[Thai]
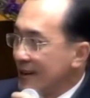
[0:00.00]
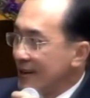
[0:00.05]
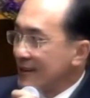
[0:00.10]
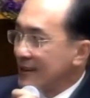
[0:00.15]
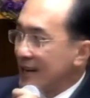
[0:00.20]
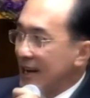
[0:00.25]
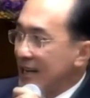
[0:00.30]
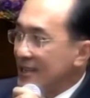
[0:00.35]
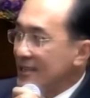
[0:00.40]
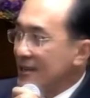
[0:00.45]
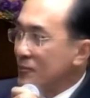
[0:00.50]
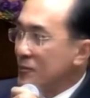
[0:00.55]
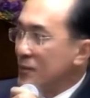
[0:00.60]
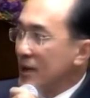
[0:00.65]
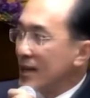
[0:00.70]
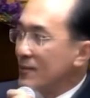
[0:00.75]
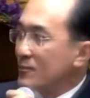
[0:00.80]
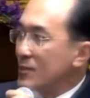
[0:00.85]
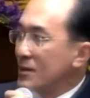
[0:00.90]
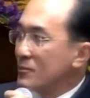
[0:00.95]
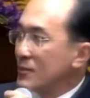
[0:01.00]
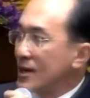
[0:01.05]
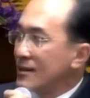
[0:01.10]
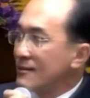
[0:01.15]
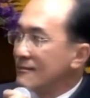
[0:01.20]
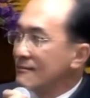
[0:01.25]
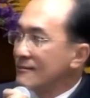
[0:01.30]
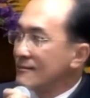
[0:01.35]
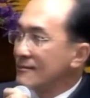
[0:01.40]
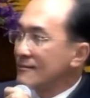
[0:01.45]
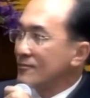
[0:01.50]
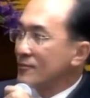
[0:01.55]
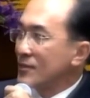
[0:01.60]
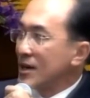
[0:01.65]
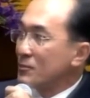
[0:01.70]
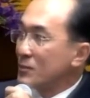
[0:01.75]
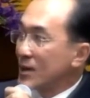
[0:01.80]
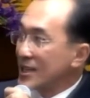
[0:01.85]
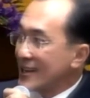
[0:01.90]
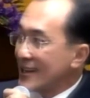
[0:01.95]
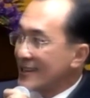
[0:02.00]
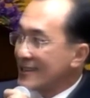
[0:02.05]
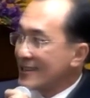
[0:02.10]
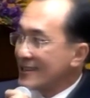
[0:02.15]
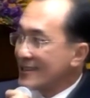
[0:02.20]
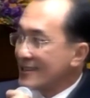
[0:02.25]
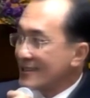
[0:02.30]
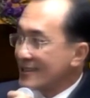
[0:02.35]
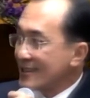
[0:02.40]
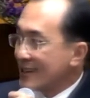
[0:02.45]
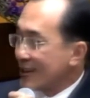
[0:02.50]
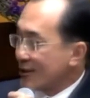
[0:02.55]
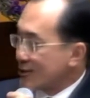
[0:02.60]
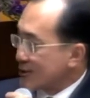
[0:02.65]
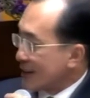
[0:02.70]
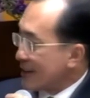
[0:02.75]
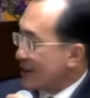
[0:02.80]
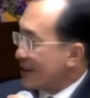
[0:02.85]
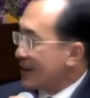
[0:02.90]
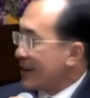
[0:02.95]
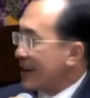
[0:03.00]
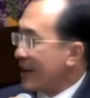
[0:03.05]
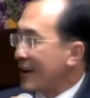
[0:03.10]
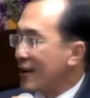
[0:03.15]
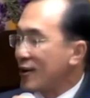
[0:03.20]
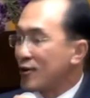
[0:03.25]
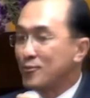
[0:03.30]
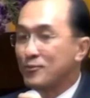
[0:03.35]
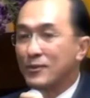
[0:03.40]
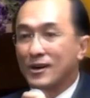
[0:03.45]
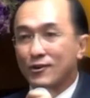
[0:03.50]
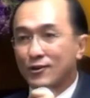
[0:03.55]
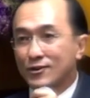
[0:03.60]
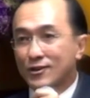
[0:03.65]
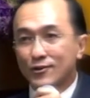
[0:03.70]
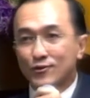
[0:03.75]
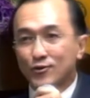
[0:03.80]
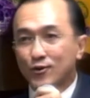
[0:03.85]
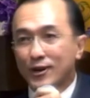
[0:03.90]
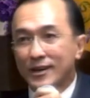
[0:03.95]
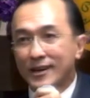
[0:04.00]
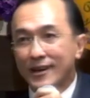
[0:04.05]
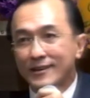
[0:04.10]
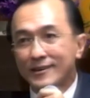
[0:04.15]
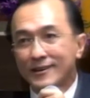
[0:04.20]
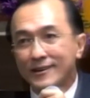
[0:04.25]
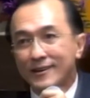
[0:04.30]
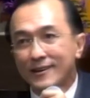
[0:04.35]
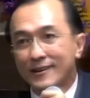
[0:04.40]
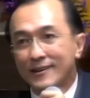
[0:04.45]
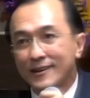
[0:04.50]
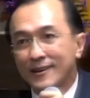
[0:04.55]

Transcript: น่าจะเปลี่ยนไปเหมือนเหมือนประเทศที่ที่เขาเจริญแล้ว มันก็จะช่วยได้เยอะ